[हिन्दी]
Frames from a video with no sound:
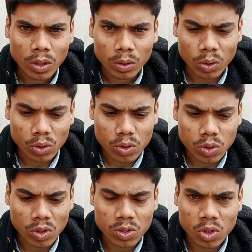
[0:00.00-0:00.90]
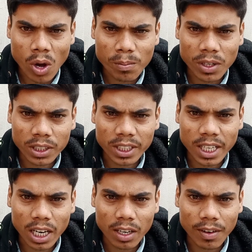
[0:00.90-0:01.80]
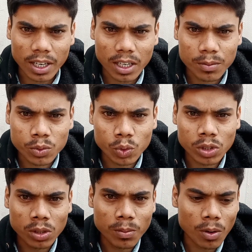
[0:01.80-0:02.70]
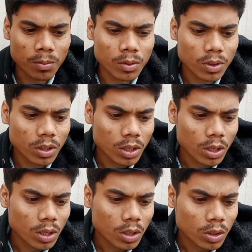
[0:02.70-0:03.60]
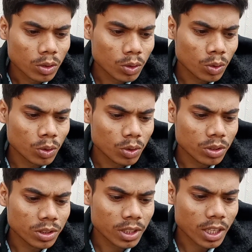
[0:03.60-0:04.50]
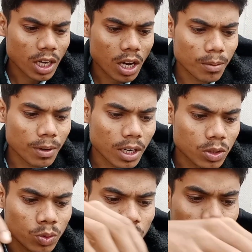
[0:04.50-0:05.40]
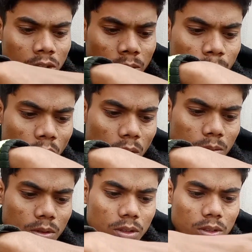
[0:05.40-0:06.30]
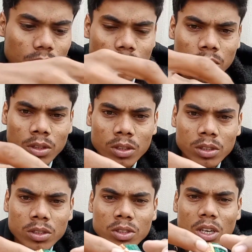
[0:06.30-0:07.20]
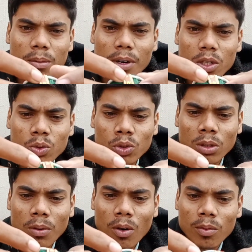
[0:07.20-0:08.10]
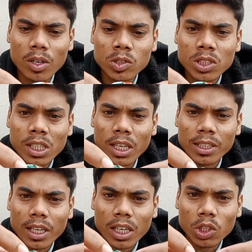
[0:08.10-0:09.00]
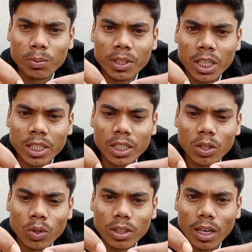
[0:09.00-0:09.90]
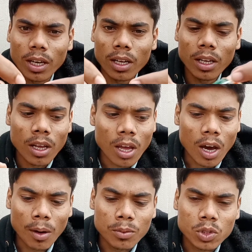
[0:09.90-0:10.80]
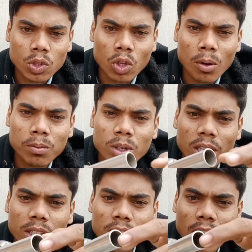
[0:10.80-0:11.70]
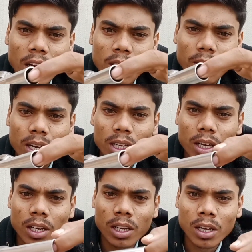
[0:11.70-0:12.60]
तो दोस्तों इस टॉप के अंदर डालने वाले हैं हम सुतली बॉम्ब तो ये रहा हमारा सुतली बॉम्ब ये हमारा सुतली बॉम्ब इसके अंदर का जो मटेरियल होता है हम स्टॉप के अंदर डालने वाले हैं